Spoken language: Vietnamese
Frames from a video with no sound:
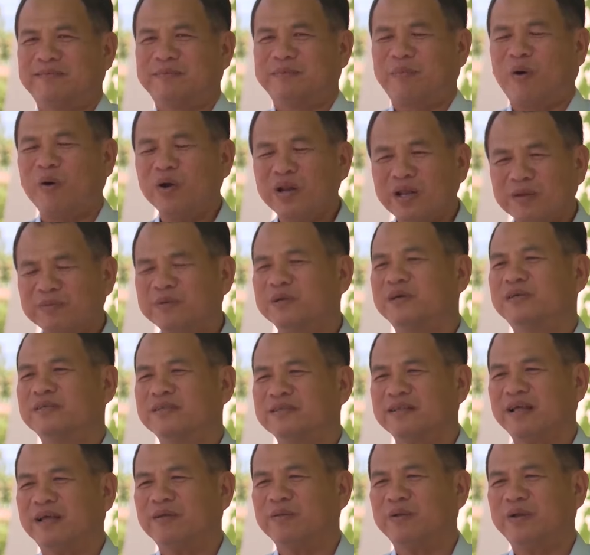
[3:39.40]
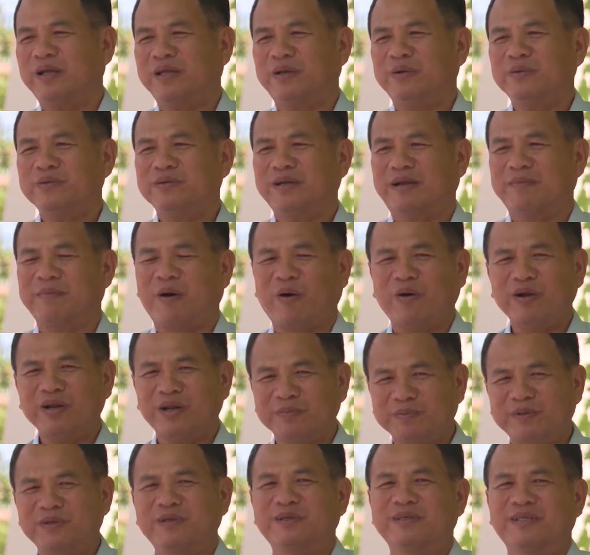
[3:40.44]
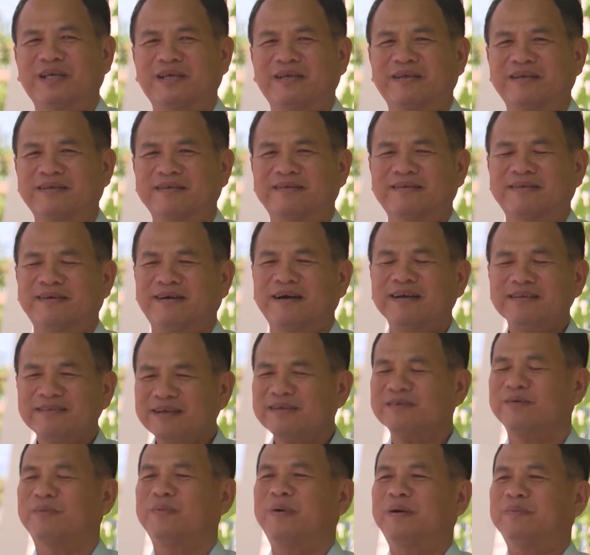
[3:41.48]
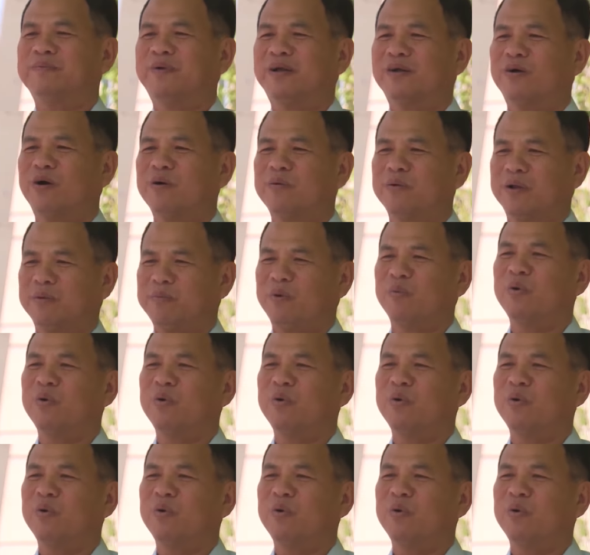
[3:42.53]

mỗi địa phương theo tôi hiểu là mỗi địa phương thì ít nhất cũng phải có cái mô